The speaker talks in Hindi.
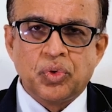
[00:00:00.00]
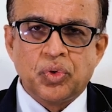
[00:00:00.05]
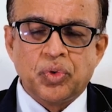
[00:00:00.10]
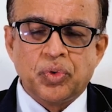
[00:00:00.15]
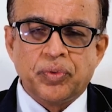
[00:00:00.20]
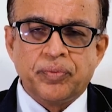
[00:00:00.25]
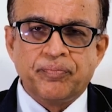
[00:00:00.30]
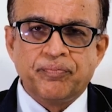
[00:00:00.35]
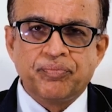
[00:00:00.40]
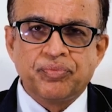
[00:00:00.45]
हो
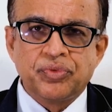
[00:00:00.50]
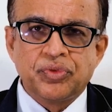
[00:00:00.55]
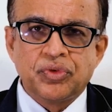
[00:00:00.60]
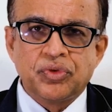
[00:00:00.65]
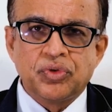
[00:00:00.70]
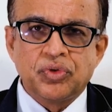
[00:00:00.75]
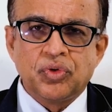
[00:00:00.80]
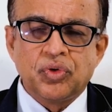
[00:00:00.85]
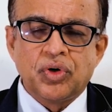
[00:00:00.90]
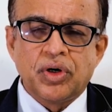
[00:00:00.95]

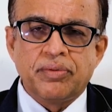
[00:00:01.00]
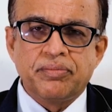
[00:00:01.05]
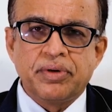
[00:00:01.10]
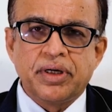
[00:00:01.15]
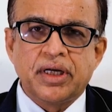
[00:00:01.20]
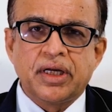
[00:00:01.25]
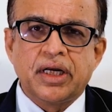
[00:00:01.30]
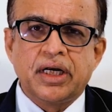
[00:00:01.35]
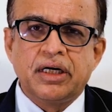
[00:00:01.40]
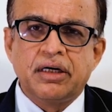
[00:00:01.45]
तो
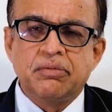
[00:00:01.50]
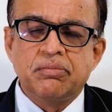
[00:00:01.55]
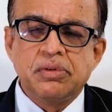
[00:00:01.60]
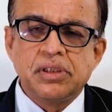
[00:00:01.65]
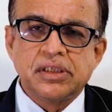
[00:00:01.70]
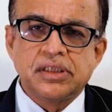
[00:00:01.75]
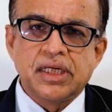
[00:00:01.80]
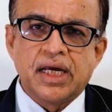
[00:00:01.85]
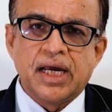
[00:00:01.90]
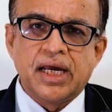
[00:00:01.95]
हमें हिंट
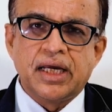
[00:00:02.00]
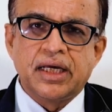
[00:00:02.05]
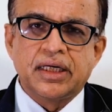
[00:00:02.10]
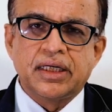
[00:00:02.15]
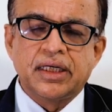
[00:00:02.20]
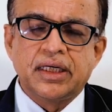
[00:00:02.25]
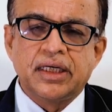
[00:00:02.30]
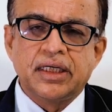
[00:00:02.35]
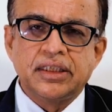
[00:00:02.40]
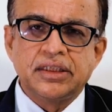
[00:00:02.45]
मिलता है
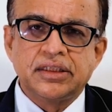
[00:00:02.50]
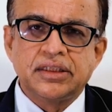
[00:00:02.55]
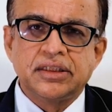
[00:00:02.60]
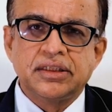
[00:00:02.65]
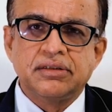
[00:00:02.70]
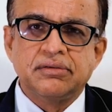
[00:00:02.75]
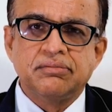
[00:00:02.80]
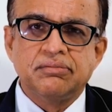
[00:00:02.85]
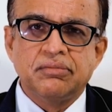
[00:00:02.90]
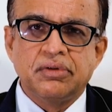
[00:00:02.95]
कि इस
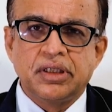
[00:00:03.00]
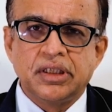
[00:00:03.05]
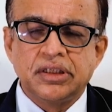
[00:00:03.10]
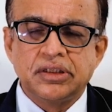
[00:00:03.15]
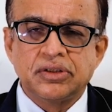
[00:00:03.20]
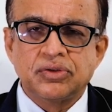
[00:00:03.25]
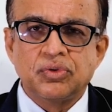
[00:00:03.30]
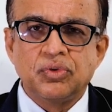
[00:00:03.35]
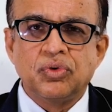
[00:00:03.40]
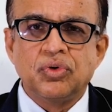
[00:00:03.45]

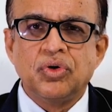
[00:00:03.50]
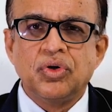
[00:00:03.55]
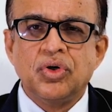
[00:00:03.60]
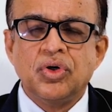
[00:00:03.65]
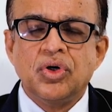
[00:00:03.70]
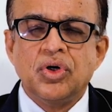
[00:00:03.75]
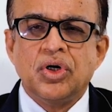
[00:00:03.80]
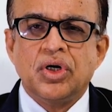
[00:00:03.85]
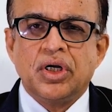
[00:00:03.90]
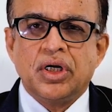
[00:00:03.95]
मरीज़ को
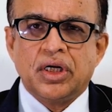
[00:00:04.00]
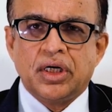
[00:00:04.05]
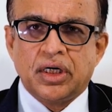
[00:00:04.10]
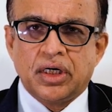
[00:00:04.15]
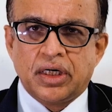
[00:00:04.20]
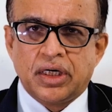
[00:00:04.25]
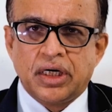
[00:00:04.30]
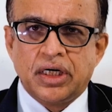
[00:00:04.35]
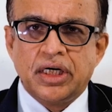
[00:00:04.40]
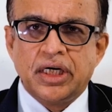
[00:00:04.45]

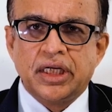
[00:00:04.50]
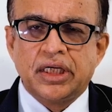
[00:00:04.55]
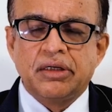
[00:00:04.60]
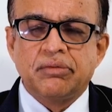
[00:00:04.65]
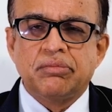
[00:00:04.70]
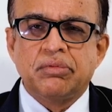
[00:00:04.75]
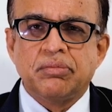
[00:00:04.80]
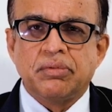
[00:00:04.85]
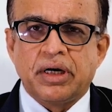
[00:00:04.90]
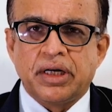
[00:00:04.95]
किडनी की
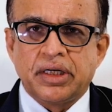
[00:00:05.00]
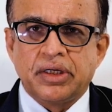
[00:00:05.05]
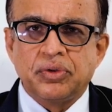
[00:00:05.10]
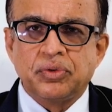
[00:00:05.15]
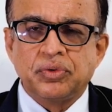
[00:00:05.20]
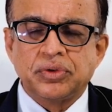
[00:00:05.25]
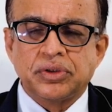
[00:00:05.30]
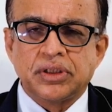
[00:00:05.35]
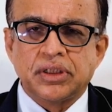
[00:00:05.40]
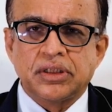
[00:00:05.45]
बीमारी
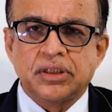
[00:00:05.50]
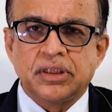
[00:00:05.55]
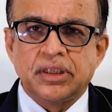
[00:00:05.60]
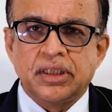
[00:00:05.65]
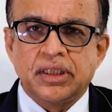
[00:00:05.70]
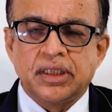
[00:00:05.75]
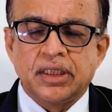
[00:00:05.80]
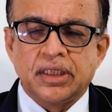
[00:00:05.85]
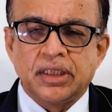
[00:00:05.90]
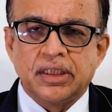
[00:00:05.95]
हो
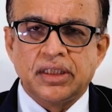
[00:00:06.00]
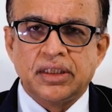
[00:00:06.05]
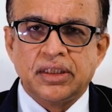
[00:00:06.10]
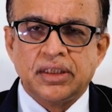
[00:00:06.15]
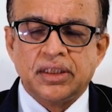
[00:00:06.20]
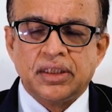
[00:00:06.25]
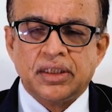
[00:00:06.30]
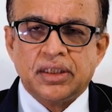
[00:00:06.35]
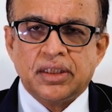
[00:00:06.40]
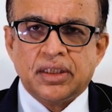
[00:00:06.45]
सकती है
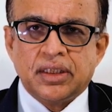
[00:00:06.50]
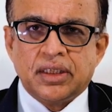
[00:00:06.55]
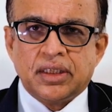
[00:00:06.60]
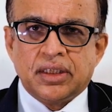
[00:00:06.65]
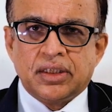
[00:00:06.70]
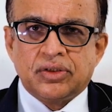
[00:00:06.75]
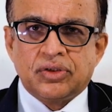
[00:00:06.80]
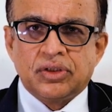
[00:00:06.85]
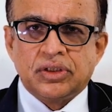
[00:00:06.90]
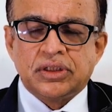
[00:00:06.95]

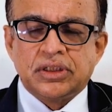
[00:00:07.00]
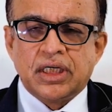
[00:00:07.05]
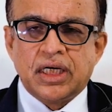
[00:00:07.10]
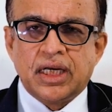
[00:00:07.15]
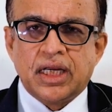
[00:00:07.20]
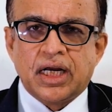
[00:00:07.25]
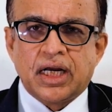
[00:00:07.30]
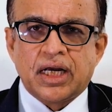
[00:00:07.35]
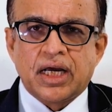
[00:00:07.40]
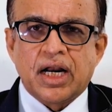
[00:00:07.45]
तो
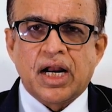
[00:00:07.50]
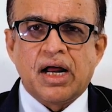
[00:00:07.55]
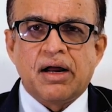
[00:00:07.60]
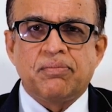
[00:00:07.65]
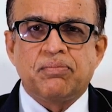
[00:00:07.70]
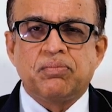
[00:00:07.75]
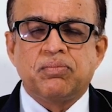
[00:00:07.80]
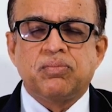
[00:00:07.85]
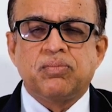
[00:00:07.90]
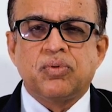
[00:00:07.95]
इसलिए अगर
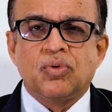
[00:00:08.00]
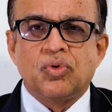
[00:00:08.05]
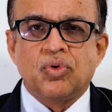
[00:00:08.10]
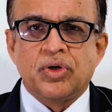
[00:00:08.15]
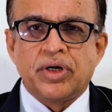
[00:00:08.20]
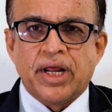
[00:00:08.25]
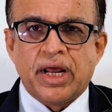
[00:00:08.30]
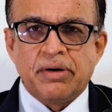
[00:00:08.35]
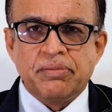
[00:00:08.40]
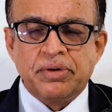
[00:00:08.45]
आपको
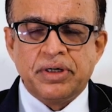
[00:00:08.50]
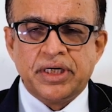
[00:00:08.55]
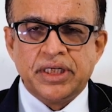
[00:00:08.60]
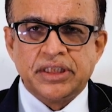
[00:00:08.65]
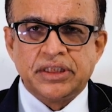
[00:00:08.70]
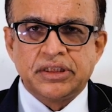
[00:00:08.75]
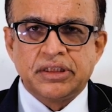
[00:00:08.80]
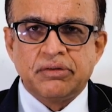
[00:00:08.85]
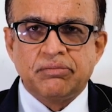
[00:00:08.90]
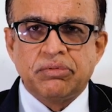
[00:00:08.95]

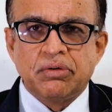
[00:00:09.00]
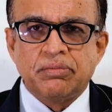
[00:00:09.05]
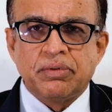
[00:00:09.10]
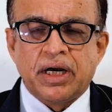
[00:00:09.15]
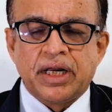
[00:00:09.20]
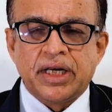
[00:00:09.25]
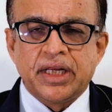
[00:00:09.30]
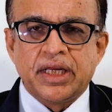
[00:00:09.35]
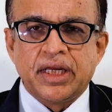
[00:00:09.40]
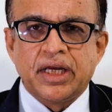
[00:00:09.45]
डायबिटीज़ की
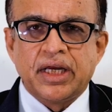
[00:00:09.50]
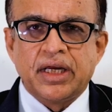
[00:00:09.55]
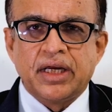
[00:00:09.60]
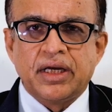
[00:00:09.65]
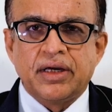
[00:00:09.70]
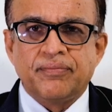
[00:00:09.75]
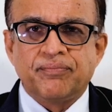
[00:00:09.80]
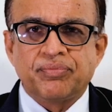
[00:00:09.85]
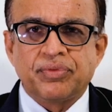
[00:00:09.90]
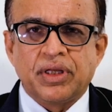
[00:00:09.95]
बीमारी है
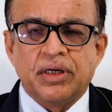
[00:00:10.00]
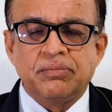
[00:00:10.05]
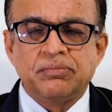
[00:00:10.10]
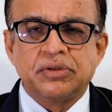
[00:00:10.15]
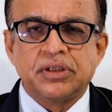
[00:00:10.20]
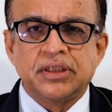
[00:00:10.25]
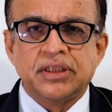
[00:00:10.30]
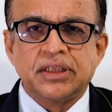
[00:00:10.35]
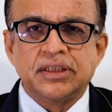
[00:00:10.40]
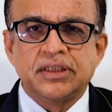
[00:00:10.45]
हम
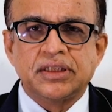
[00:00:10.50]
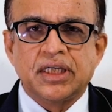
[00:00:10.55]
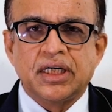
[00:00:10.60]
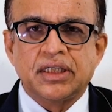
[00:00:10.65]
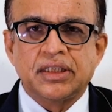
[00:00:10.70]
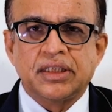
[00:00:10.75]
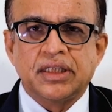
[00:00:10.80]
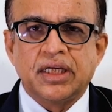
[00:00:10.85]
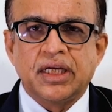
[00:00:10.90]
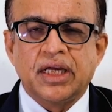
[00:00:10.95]
सजेस्ट
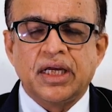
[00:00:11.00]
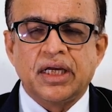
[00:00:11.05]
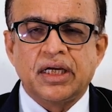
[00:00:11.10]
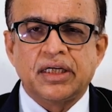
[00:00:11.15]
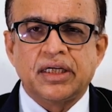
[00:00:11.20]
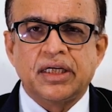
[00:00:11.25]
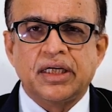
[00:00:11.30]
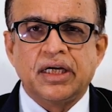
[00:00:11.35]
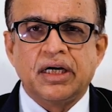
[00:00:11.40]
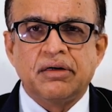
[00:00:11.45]
करते हैं
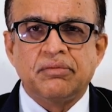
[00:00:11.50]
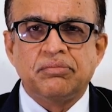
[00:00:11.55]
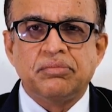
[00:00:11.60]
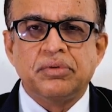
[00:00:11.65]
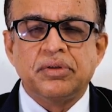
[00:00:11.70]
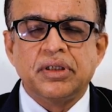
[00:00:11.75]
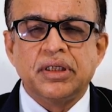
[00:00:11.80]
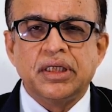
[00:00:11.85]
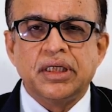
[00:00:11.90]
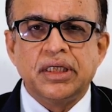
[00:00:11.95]
कि आप
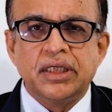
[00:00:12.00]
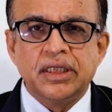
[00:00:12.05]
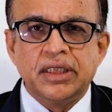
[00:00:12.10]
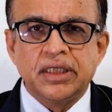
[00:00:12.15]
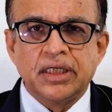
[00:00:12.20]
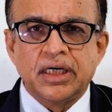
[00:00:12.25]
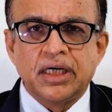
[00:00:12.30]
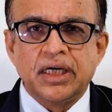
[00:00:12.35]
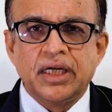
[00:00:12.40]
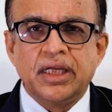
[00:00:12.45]

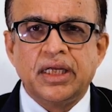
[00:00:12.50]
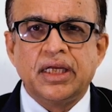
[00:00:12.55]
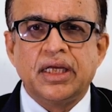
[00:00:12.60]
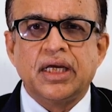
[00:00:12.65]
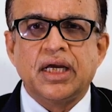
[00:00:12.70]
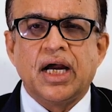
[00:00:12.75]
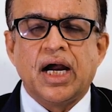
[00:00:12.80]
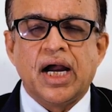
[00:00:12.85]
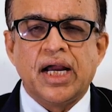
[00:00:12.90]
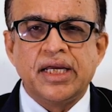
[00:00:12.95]
ईयरली
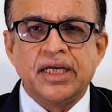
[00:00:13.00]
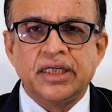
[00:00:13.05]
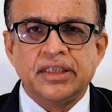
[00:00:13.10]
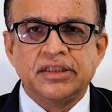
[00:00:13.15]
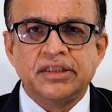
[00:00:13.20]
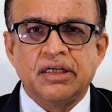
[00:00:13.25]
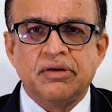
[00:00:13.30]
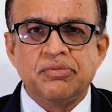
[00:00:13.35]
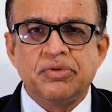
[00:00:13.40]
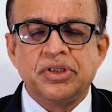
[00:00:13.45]
आई
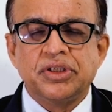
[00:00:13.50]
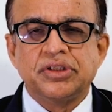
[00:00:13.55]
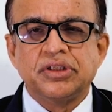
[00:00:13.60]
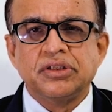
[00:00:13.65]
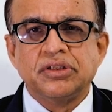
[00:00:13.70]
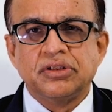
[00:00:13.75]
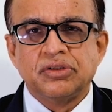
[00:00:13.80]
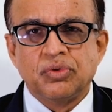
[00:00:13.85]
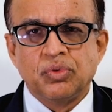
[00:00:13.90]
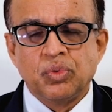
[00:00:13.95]

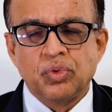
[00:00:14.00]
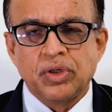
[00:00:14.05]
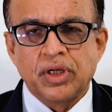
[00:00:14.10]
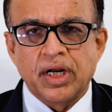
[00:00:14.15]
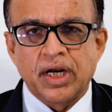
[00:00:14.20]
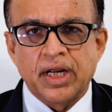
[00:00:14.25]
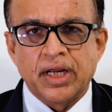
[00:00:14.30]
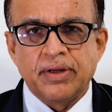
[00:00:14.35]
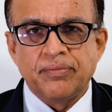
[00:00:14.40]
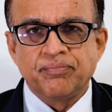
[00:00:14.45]
एग्जामिनेशन ज़रूर
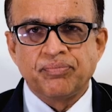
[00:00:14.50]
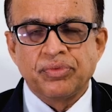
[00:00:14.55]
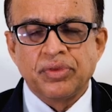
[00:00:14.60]
कराएं